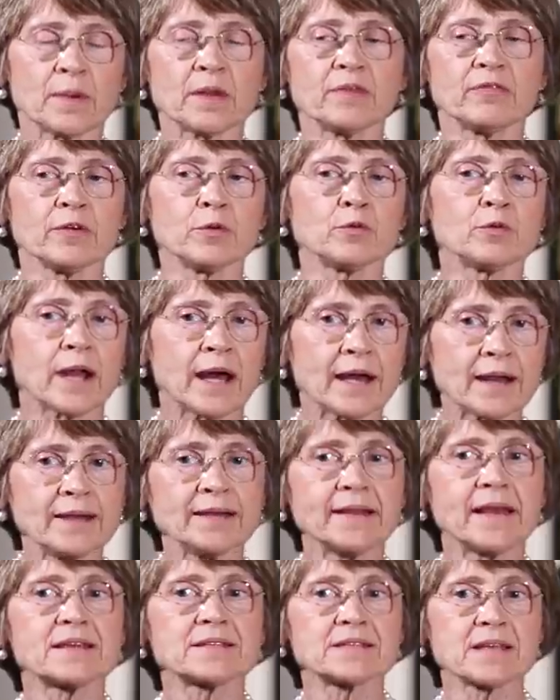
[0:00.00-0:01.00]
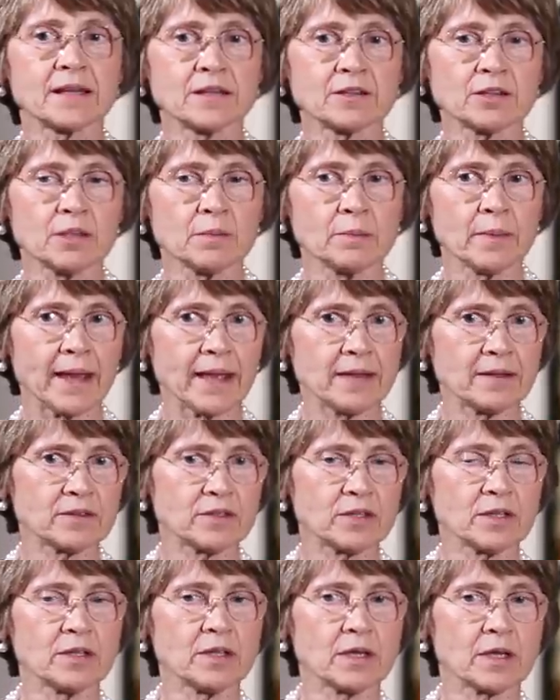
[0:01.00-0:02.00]
prefigurare nei
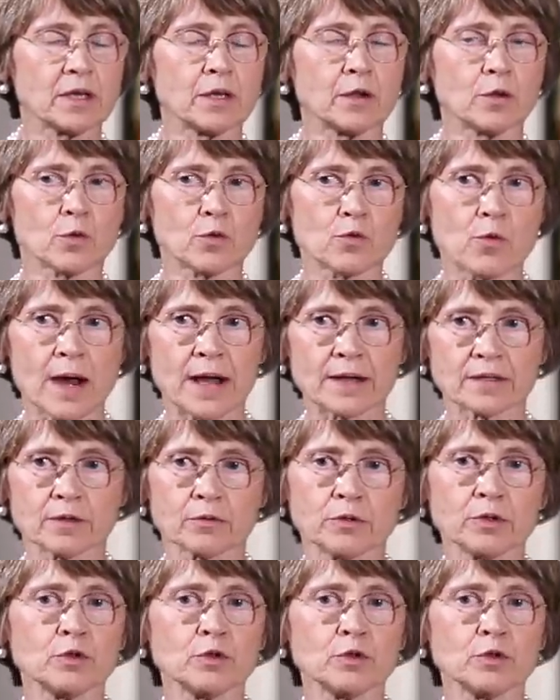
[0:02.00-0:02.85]
sentimenti di chi lo guarda,